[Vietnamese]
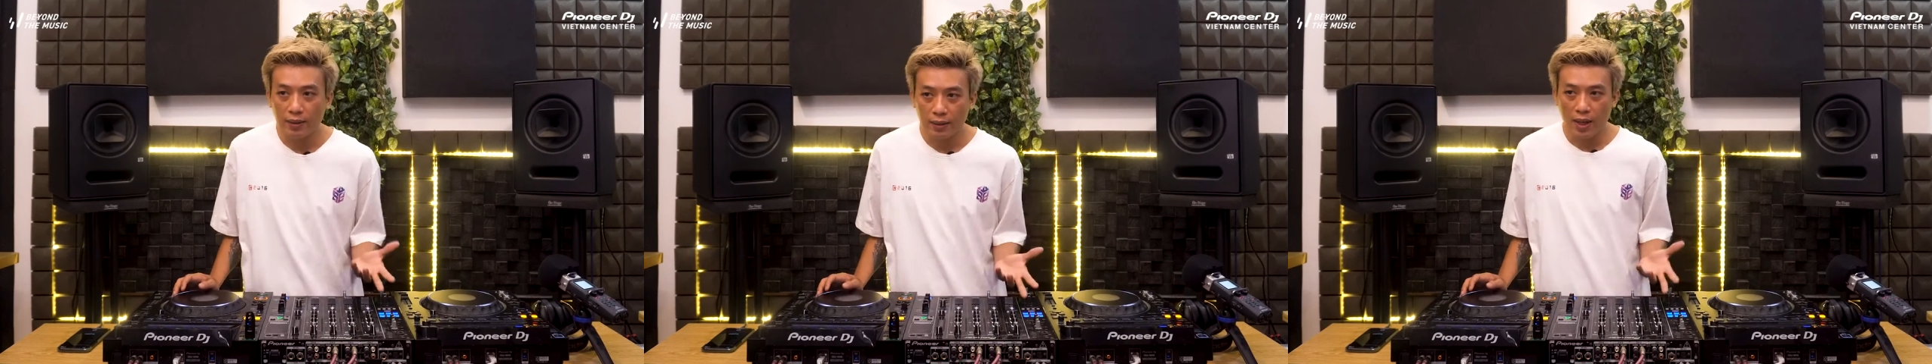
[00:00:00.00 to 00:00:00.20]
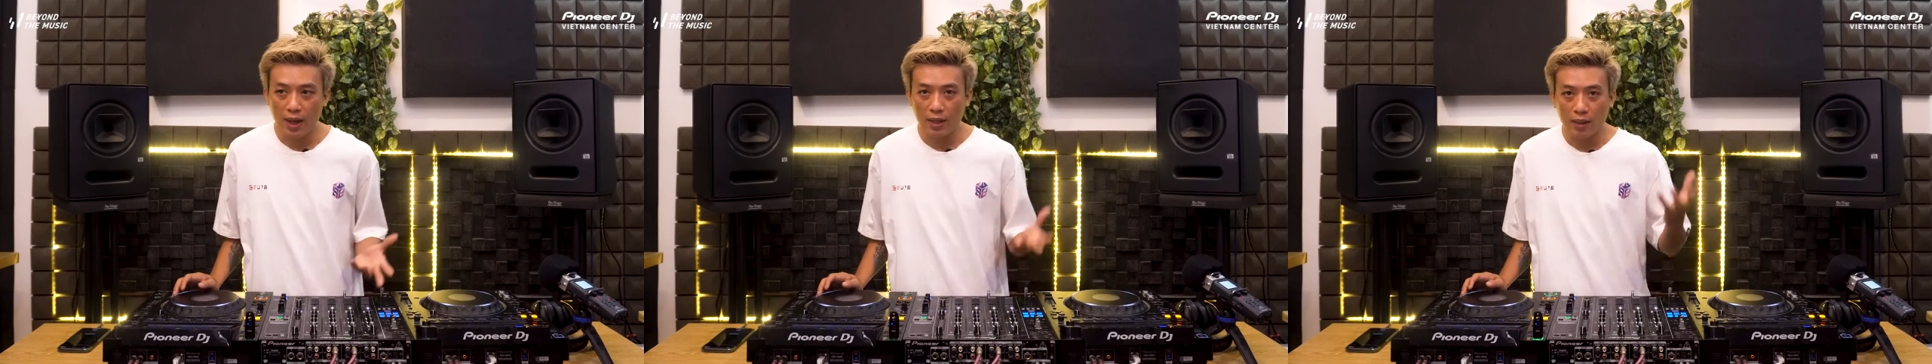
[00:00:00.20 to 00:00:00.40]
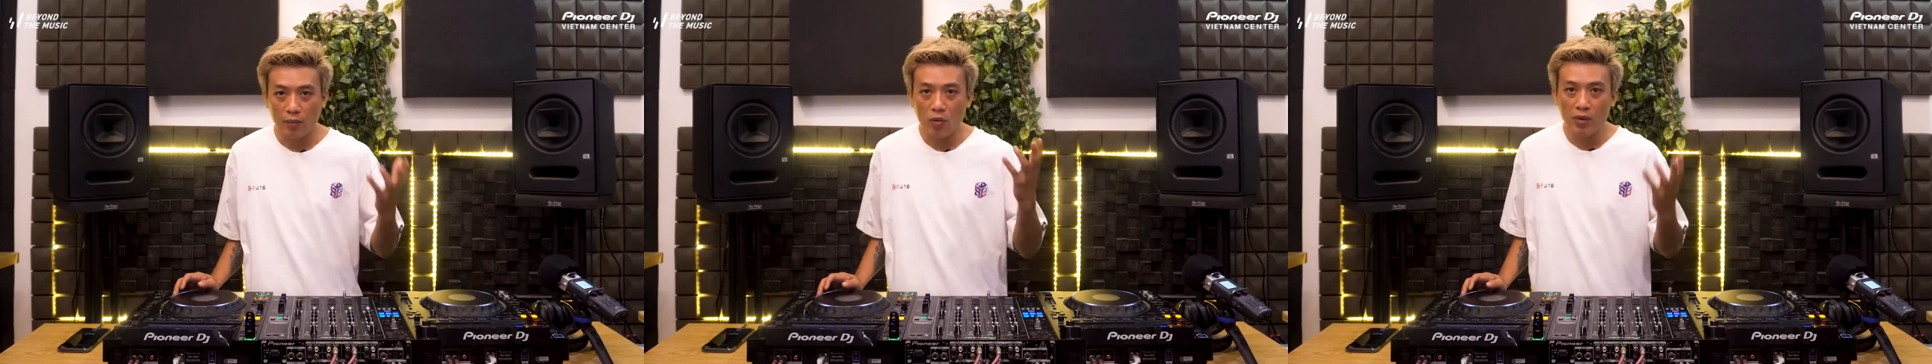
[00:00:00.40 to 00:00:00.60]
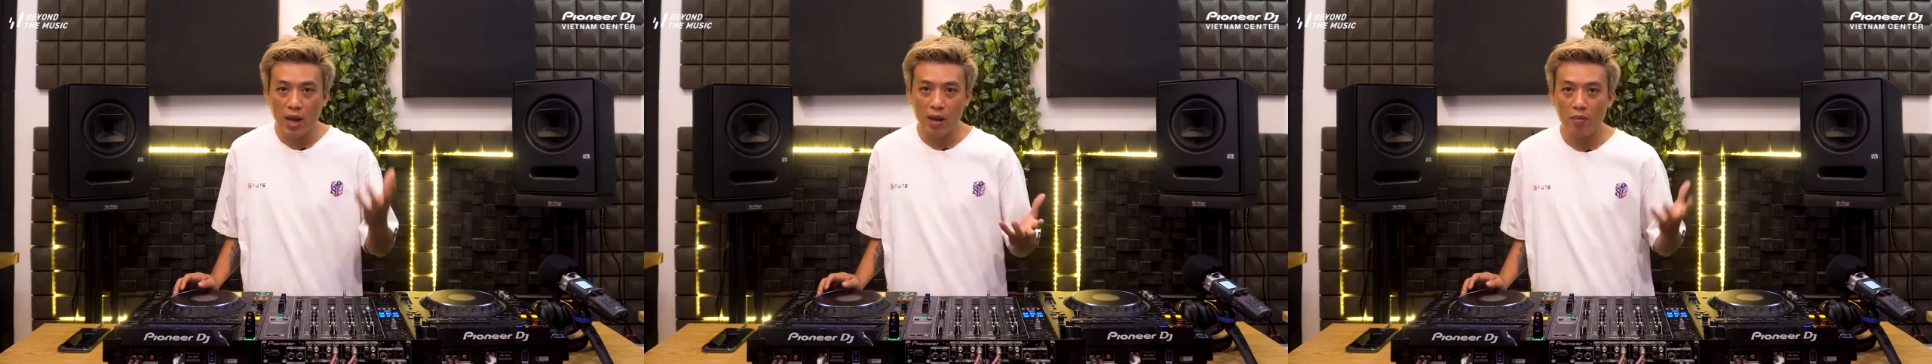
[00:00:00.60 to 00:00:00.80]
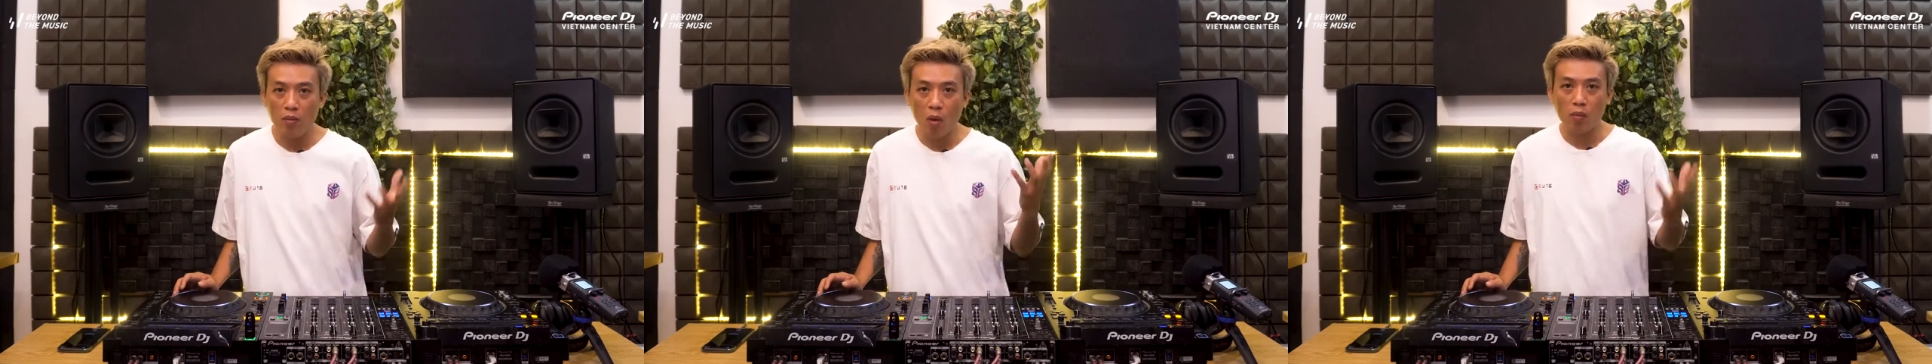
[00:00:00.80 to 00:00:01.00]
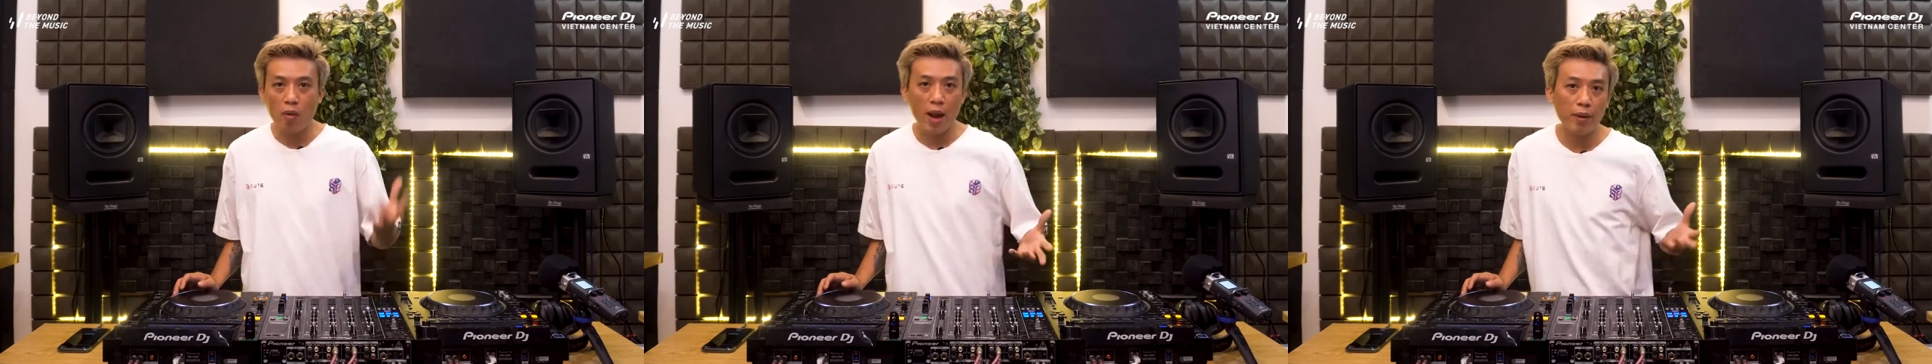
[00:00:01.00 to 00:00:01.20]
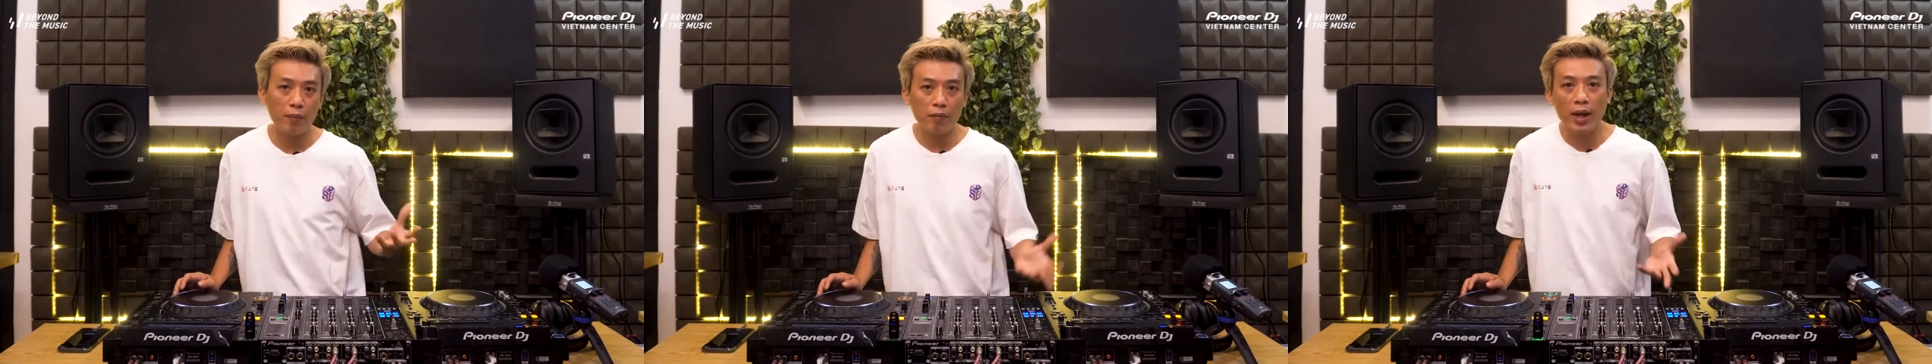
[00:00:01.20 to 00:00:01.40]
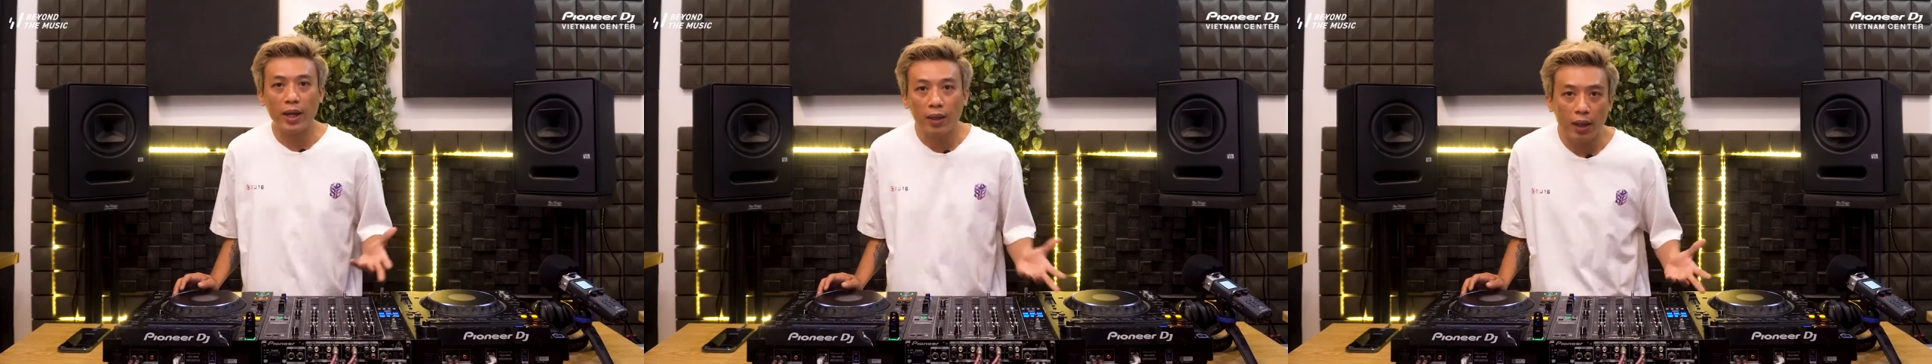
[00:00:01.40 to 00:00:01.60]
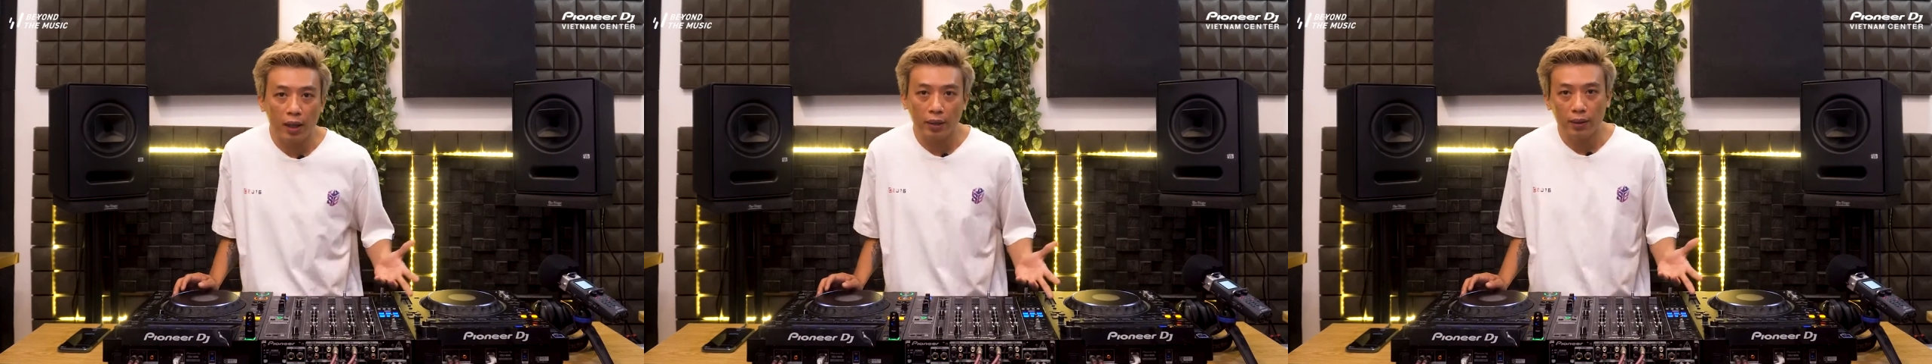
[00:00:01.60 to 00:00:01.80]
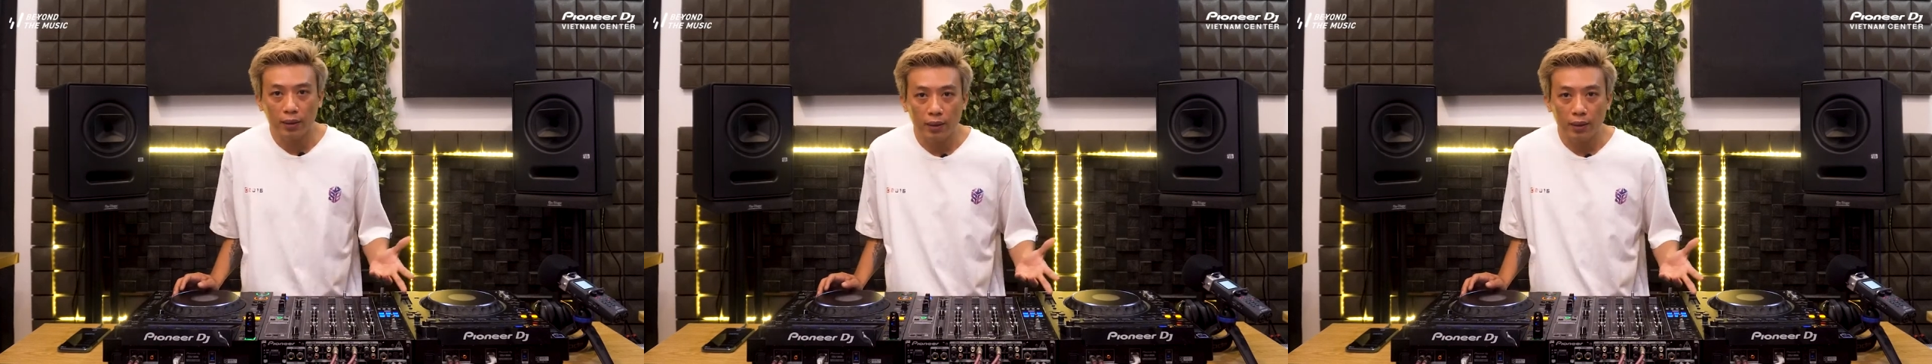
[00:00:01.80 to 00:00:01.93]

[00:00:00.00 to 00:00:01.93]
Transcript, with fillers: Thành chỉ muốn đánh một đoạn break thôi.